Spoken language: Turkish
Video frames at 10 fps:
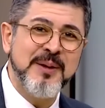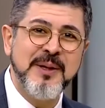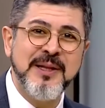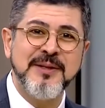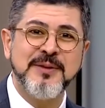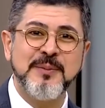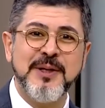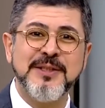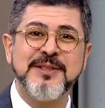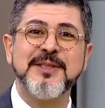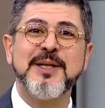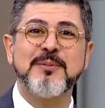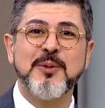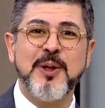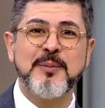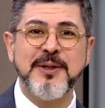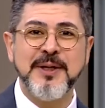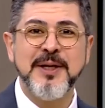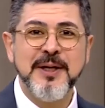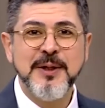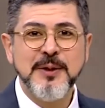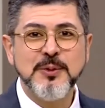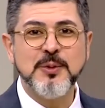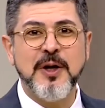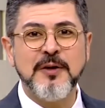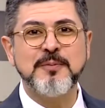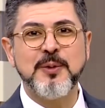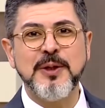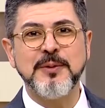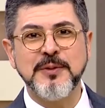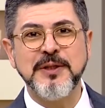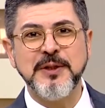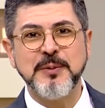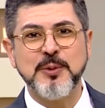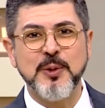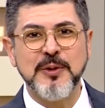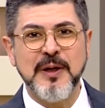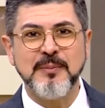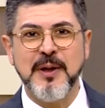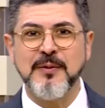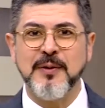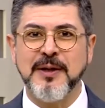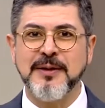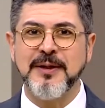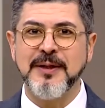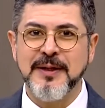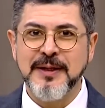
milletimi eskiden böyle bir tuhaf böyle dini programlar vardı